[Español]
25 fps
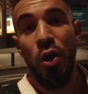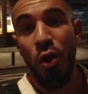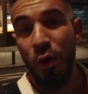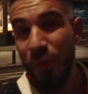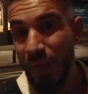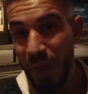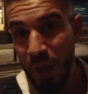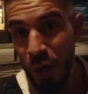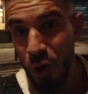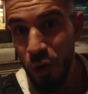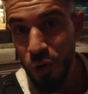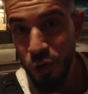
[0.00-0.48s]
Lo
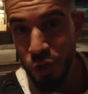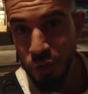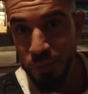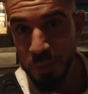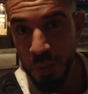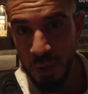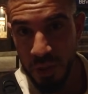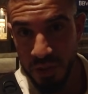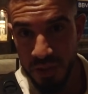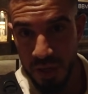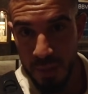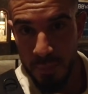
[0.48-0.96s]
de no es
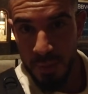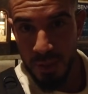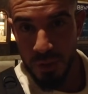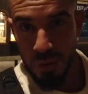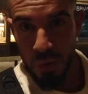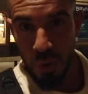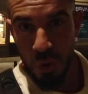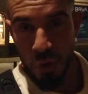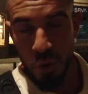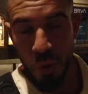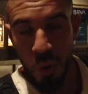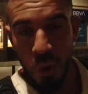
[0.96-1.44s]
porque sean más
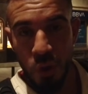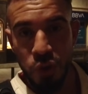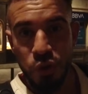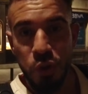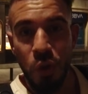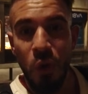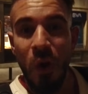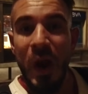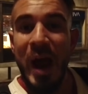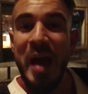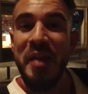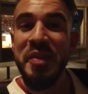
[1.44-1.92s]
chulos que un
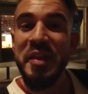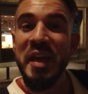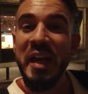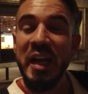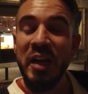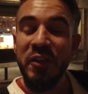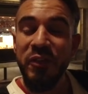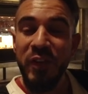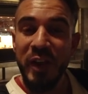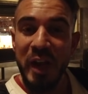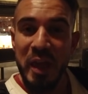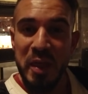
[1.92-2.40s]
8, hace
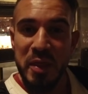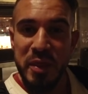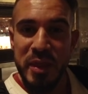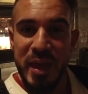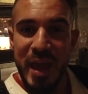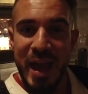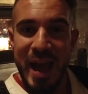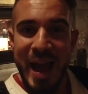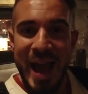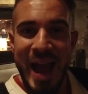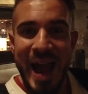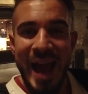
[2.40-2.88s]

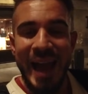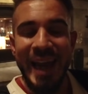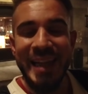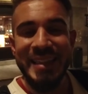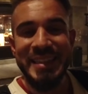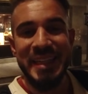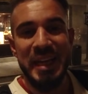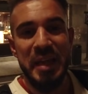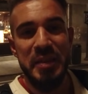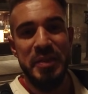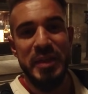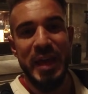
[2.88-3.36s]
referencia a las
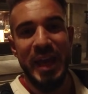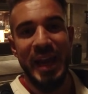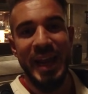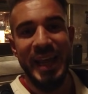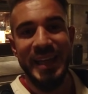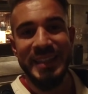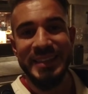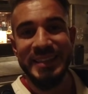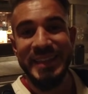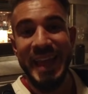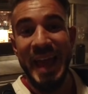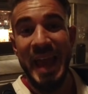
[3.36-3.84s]

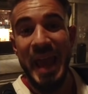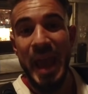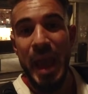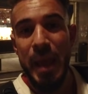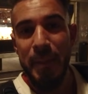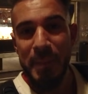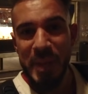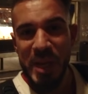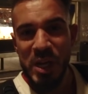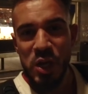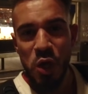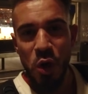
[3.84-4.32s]
iniciales de
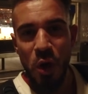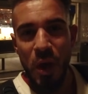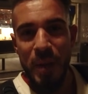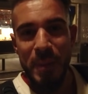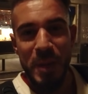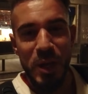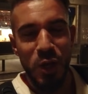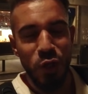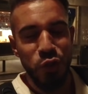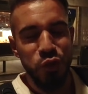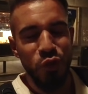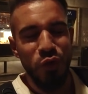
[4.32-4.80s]
Emilio.
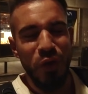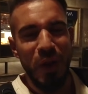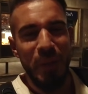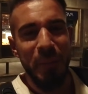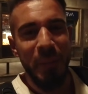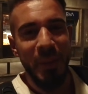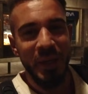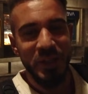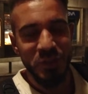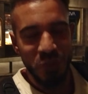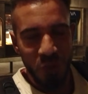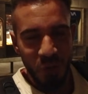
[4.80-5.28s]
Emilio es una
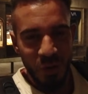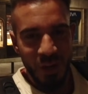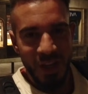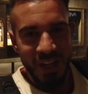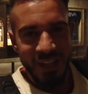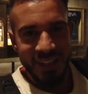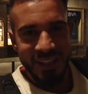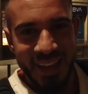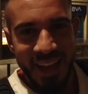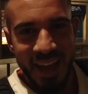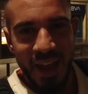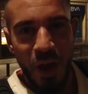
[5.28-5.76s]

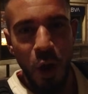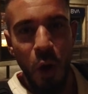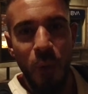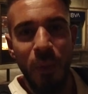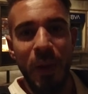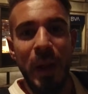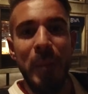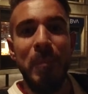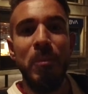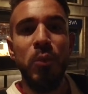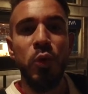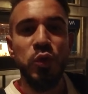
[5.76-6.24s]
persona que
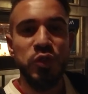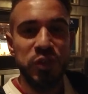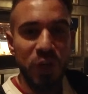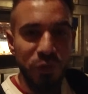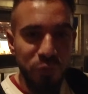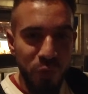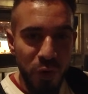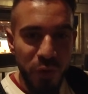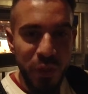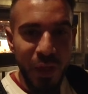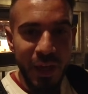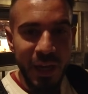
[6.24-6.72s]
cobra mucha
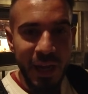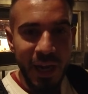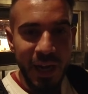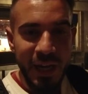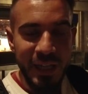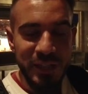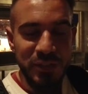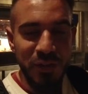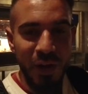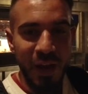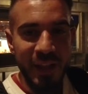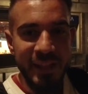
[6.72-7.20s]
fuerza aquí en el
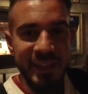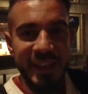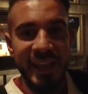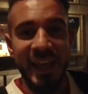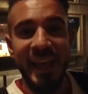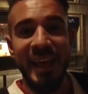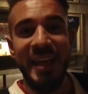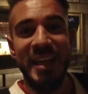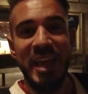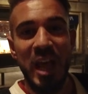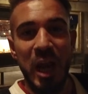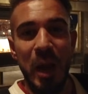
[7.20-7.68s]

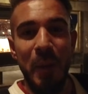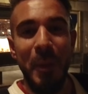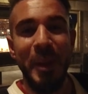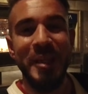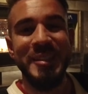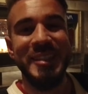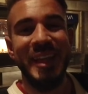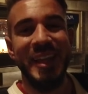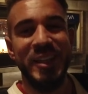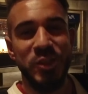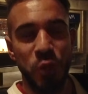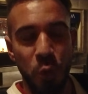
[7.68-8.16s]
restaurante y ahora
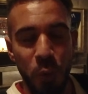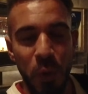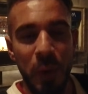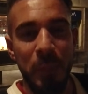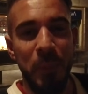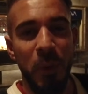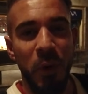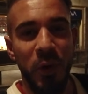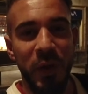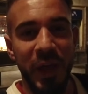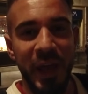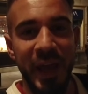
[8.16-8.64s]
vais a descubrir
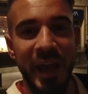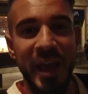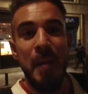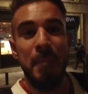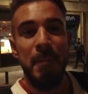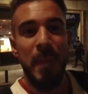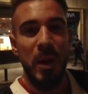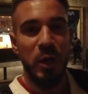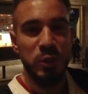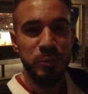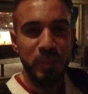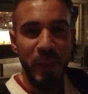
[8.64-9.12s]
por qué.
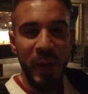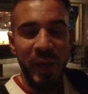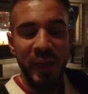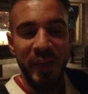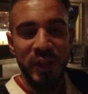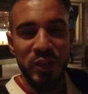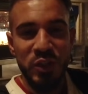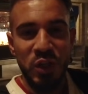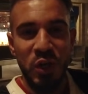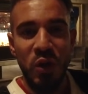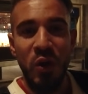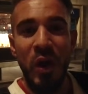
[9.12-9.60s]
Vamos para
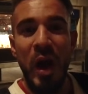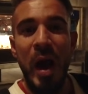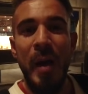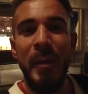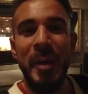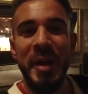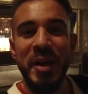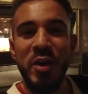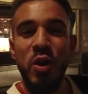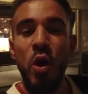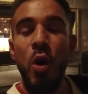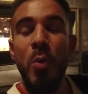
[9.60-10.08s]
adentro a
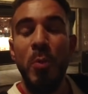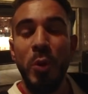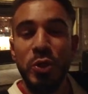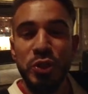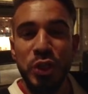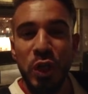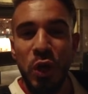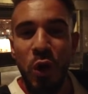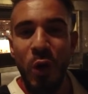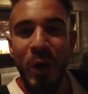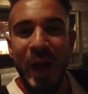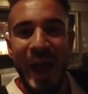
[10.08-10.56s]
ver cómo es
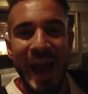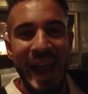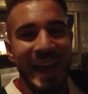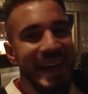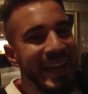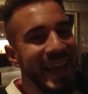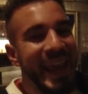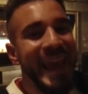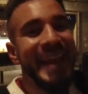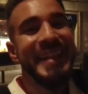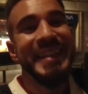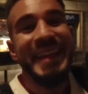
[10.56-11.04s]
el local,
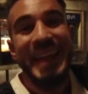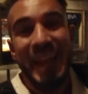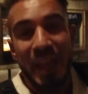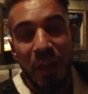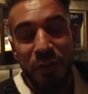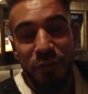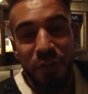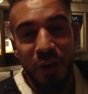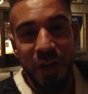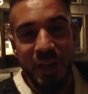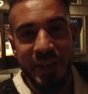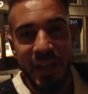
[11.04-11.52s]
qué tiene de
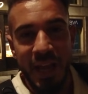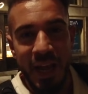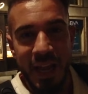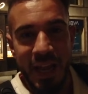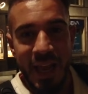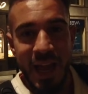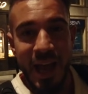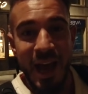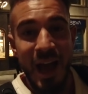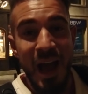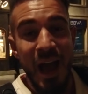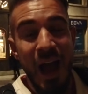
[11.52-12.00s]

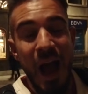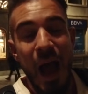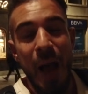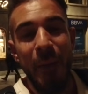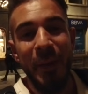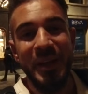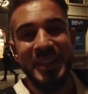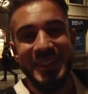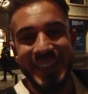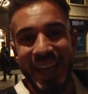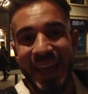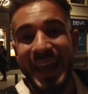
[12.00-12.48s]
ferretería, a
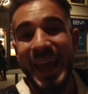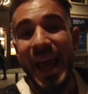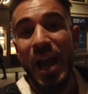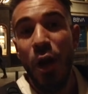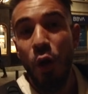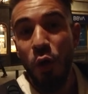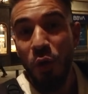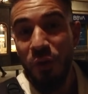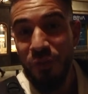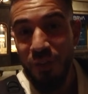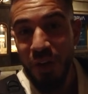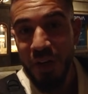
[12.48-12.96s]
ver si hay
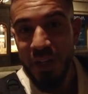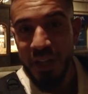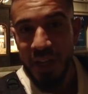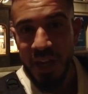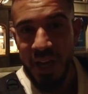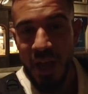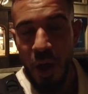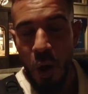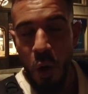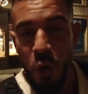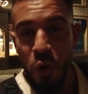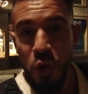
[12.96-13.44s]
algo de
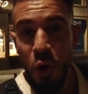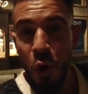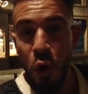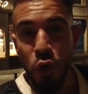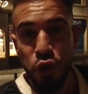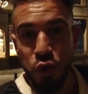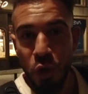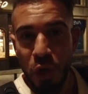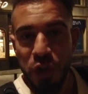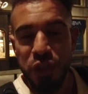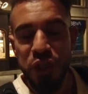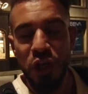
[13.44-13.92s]
ferretería aún o
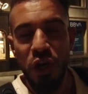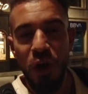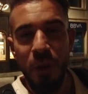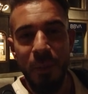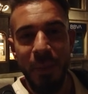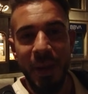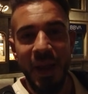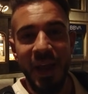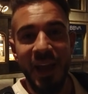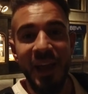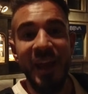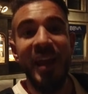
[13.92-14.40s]
solo es el
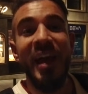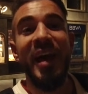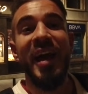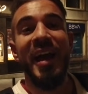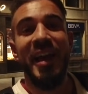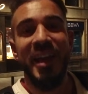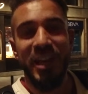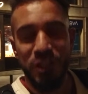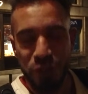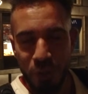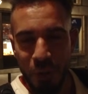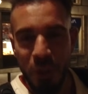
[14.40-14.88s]
nombre
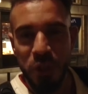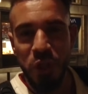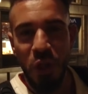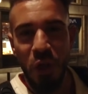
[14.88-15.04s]
y sobre